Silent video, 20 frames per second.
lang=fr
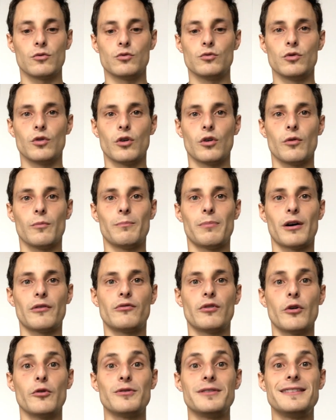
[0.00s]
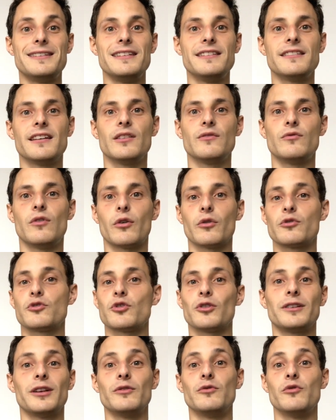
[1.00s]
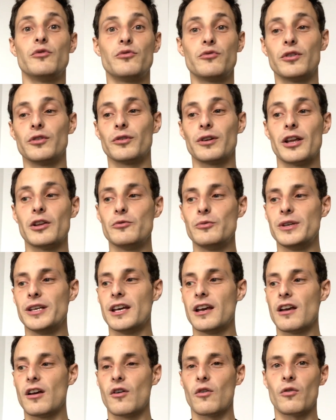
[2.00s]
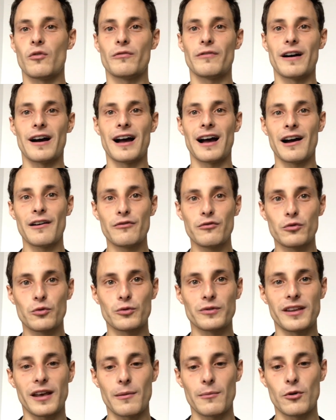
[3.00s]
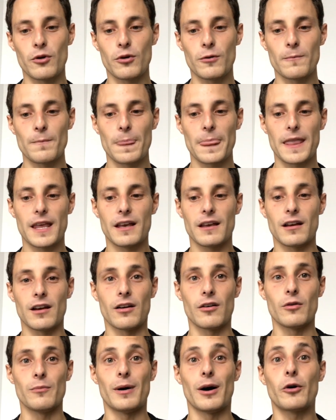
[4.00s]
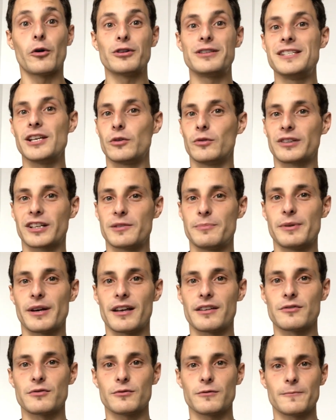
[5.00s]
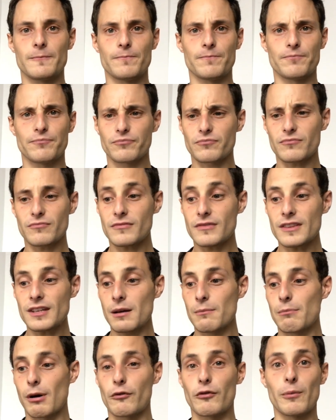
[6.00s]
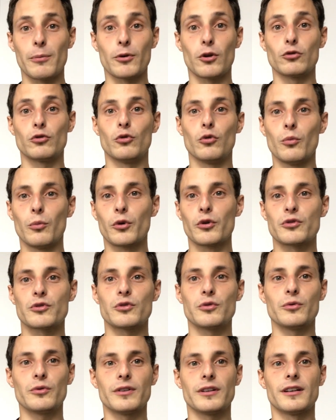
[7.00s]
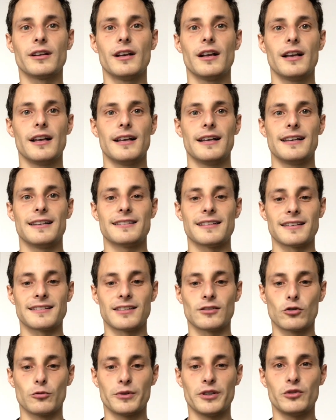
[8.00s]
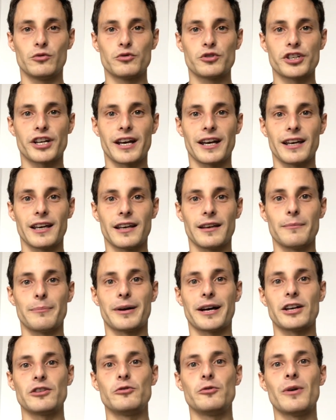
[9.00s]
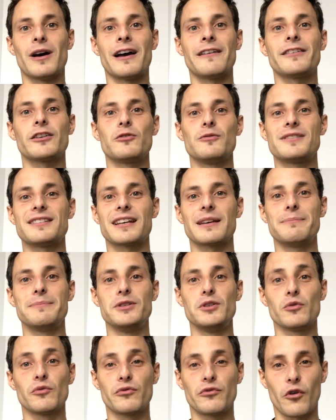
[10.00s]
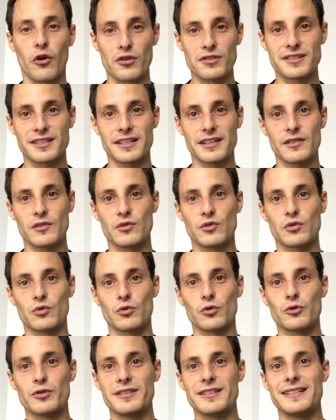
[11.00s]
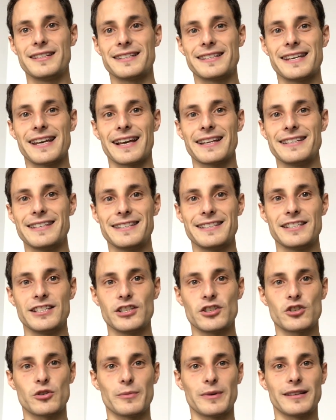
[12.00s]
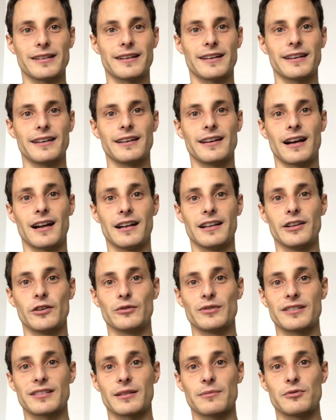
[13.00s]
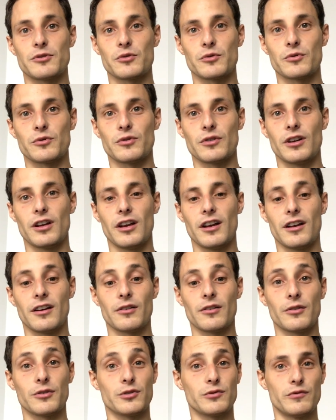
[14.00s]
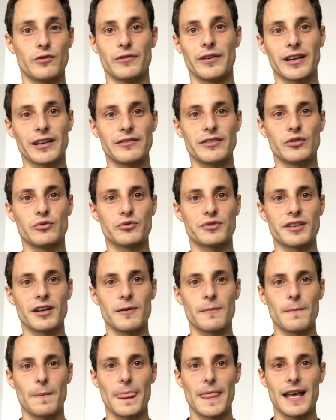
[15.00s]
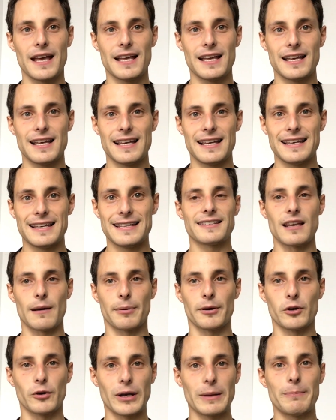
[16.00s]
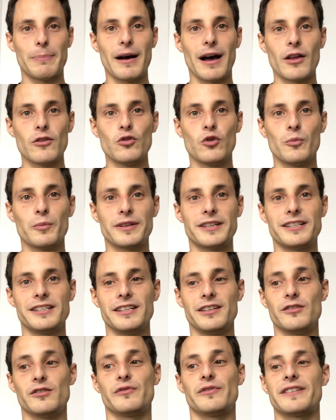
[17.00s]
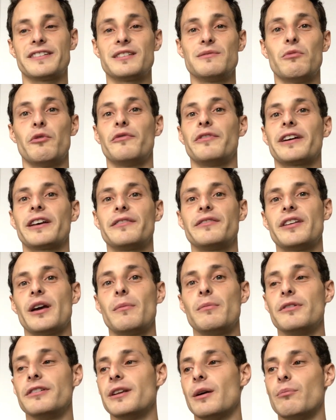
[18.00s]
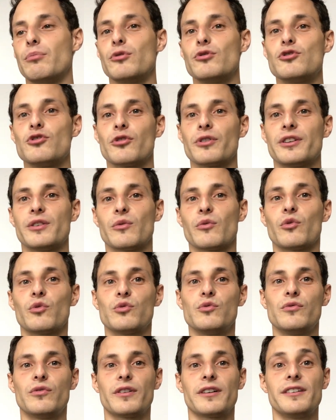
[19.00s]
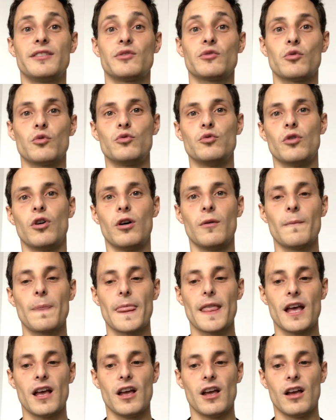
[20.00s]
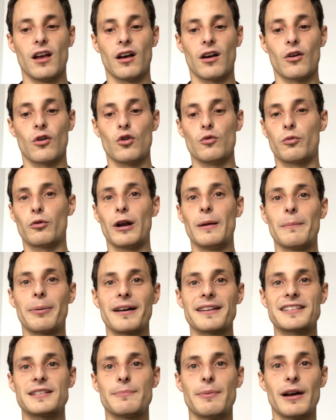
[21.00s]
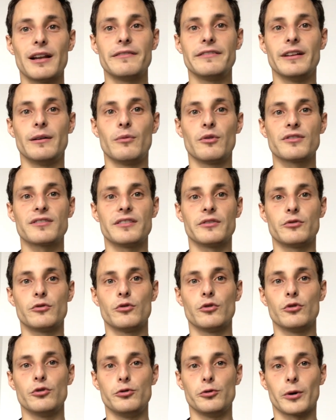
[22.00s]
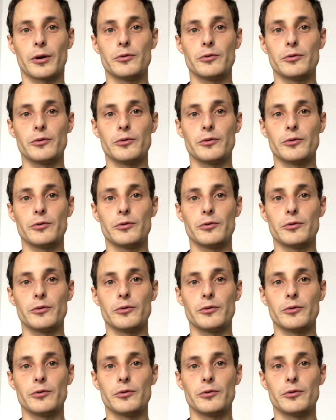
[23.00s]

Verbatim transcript: où euh, parfois une dizaine, voire une centaine de fois dans la nuit, on va involontairement bah, retenir notre respiration, parfois pendant de nombreuses secondes. C'est un syndrome qui toucherait près de 1,5 million de Français, selon le site Kernity. Je te mettrai un lien en description si tu veux vérifier tout ça. C'est a priori pas un nombre qui est facilement vérifiable il y a peu de gens qui en souffrent, qui sont au courant. Euh, le problème principal, évidemment, c'est que tu